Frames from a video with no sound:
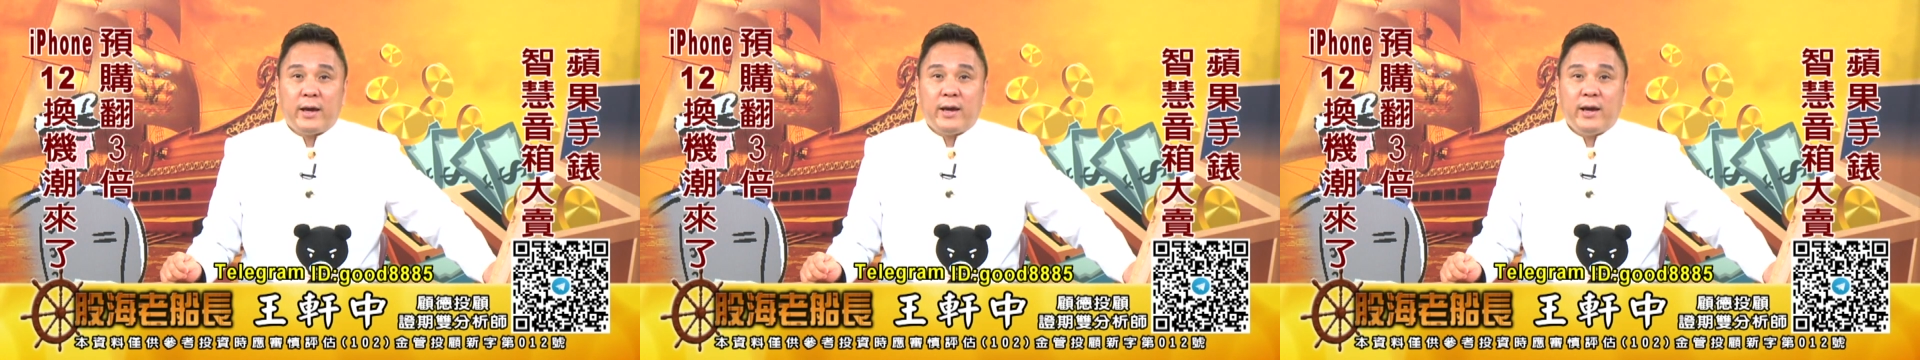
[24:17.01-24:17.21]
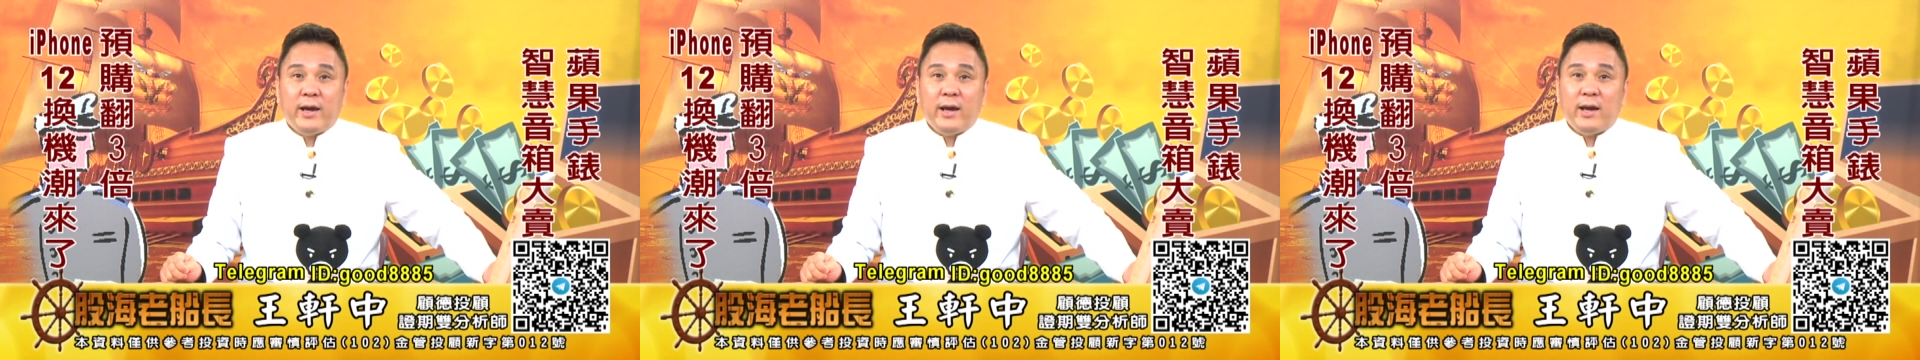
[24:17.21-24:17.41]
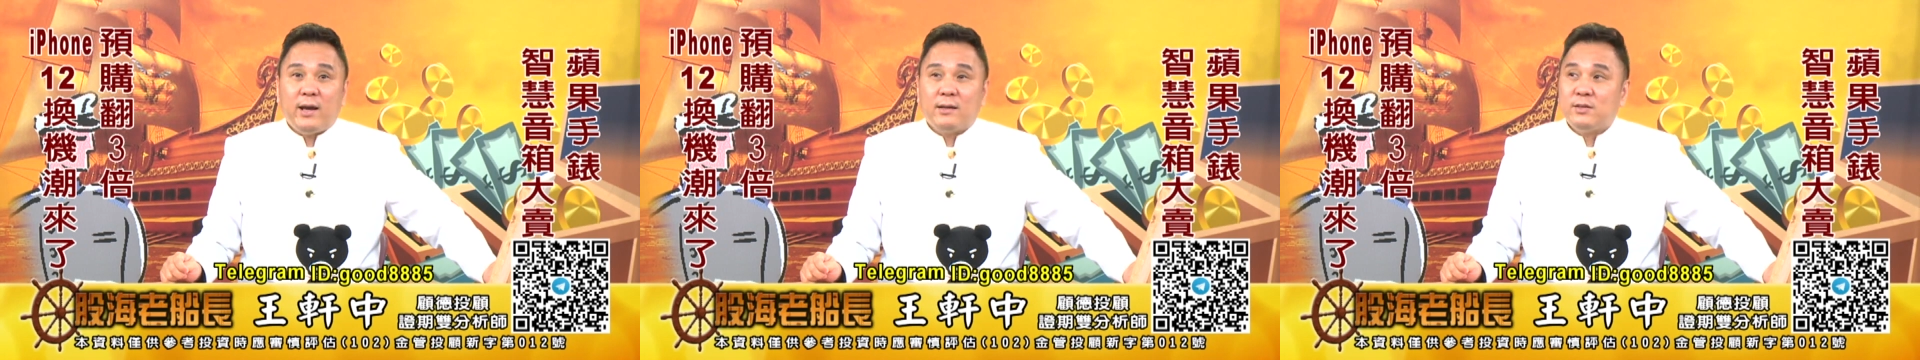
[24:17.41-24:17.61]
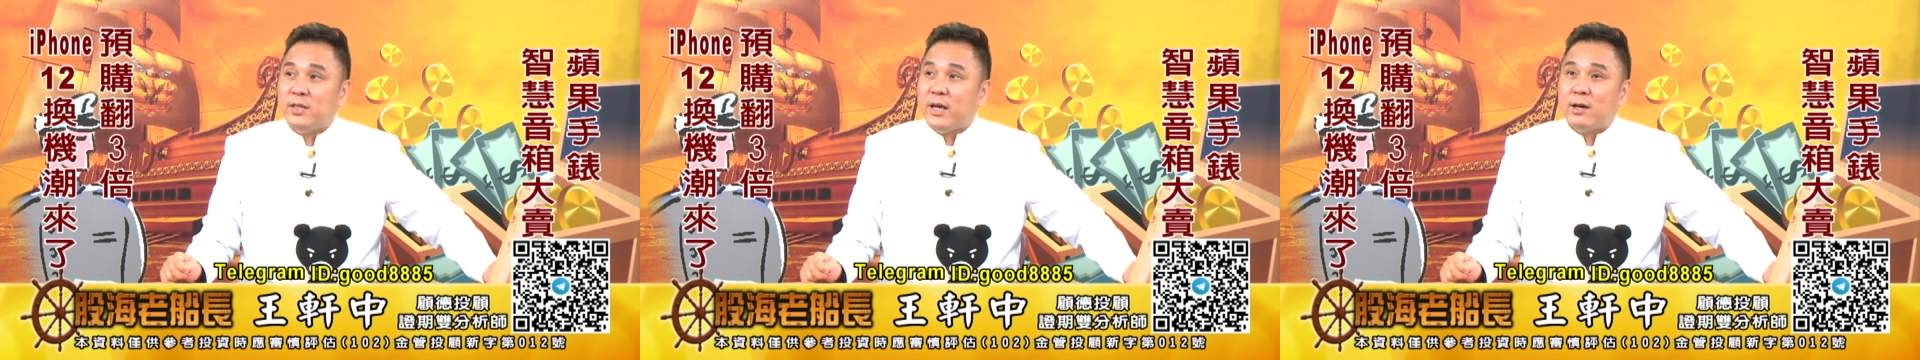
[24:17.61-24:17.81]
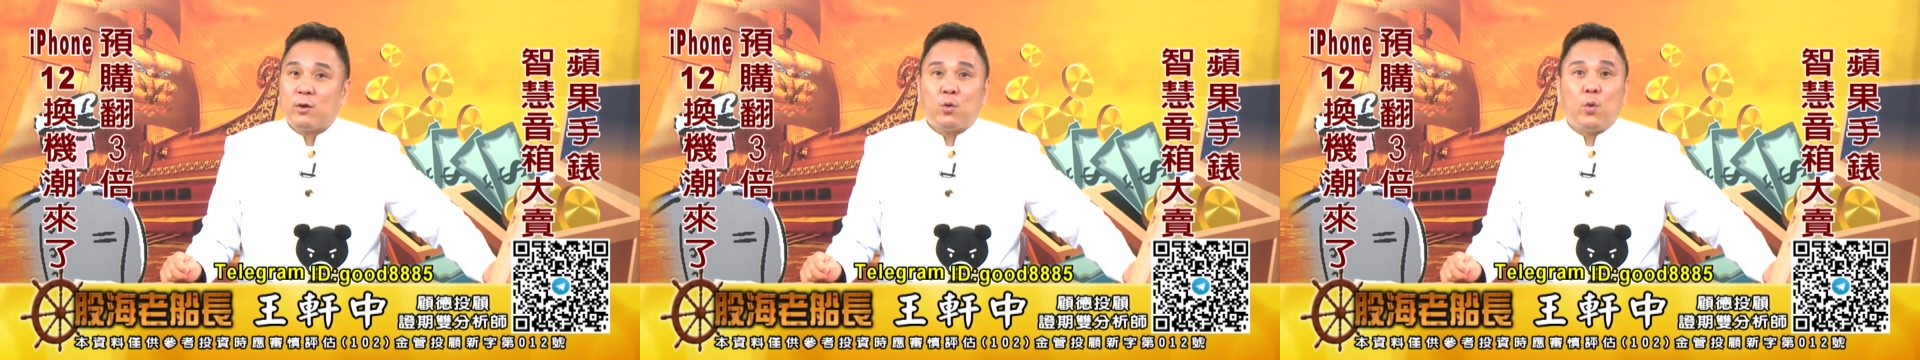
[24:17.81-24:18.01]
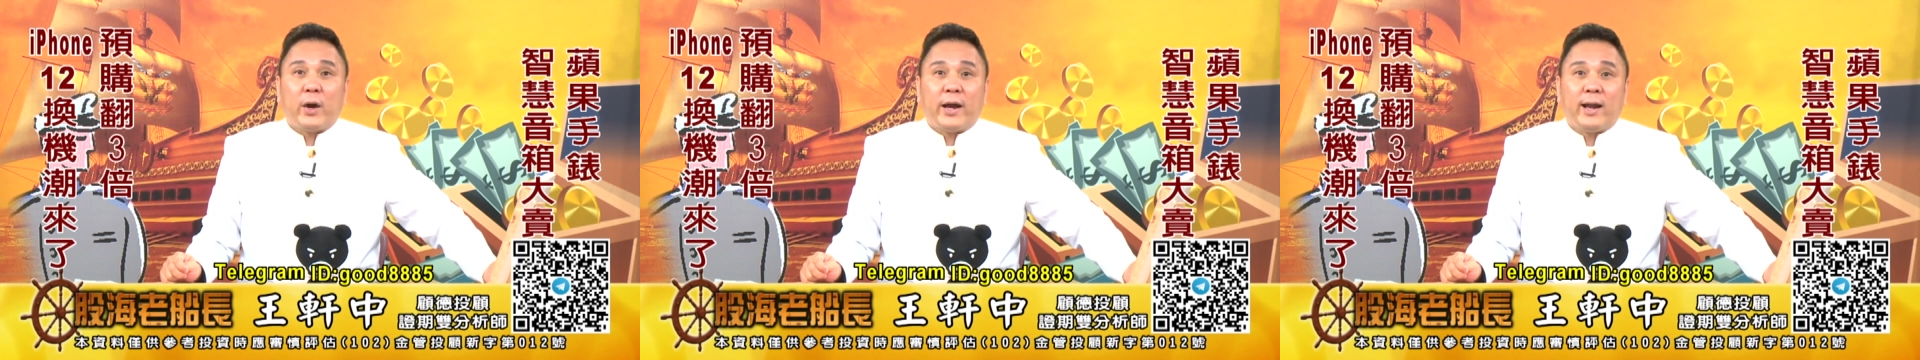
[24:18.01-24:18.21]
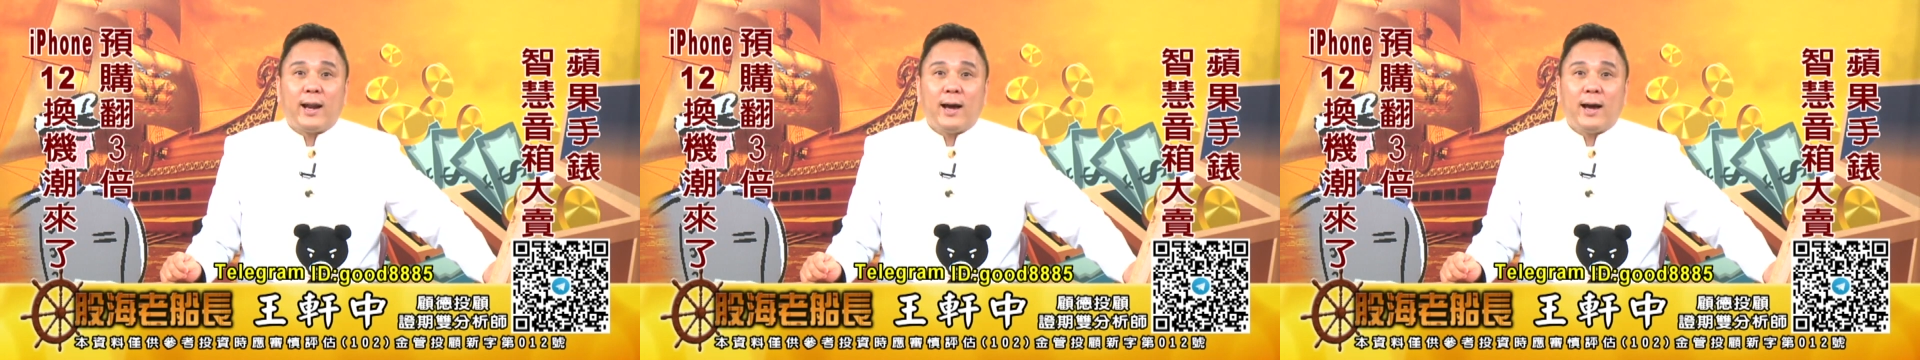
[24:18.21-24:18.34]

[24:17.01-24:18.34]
嘿嘿，见鬼